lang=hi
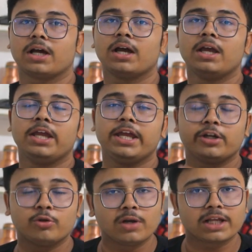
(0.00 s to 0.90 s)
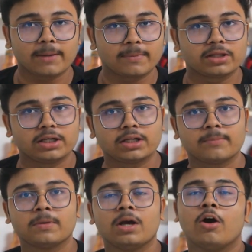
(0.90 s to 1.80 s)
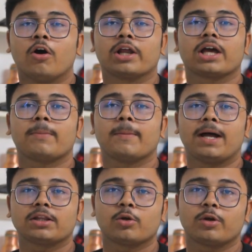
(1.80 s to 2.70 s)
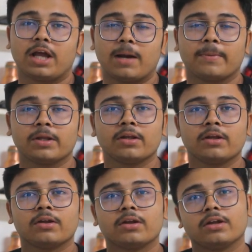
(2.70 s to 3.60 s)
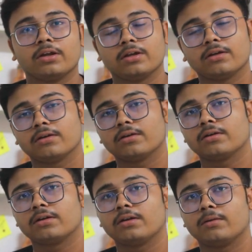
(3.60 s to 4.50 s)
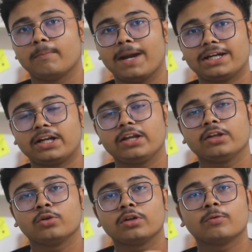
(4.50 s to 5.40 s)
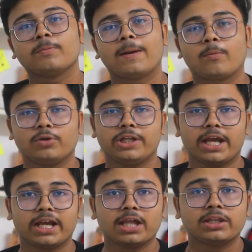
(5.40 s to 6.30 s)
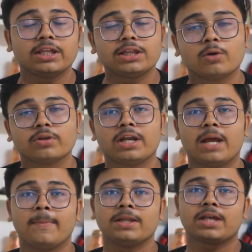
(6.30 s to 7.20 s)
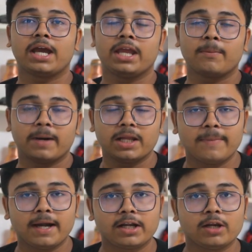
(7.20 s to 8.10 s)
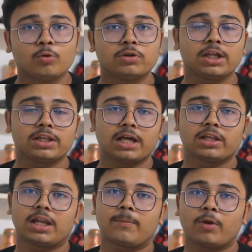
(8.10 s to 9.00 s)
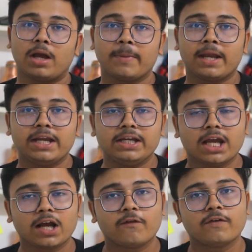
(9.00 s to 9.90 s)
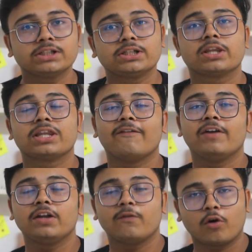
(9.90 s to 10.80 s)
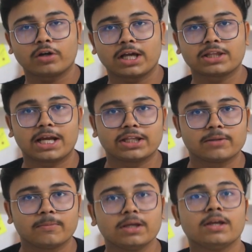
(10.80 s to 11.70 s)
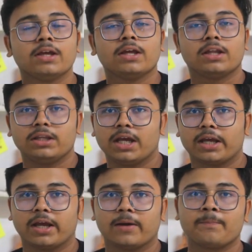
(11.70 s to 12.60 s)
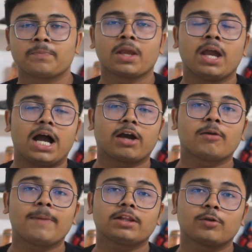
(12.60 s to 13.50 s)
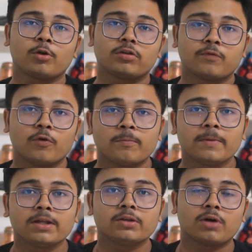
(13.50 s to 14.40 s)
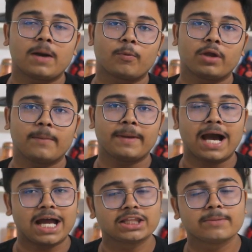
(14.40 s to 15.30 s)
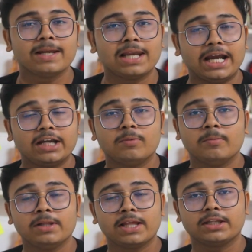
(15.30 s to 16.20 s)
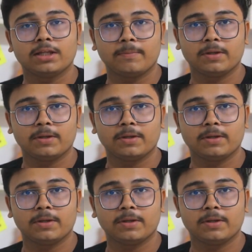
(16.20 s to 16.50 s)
का एक डुअल कैमरा सेटअप और अगर मैं बात करूँ यहाँ पे बैटरी की तो फोन में आपको दिया गया 6000 सिक्स थाउजेंड का एक बड़ी बैटरी उसके साथ साथ आपको यहाँ पे इंडिया का फर्स्ट सेवेंटी वॉट का चार्जिंग भी दिया गया है अगर मैं बात करूँ इस फ़ोन में तो आपको यहाँ पे आर लाइट्स भी मिल जाती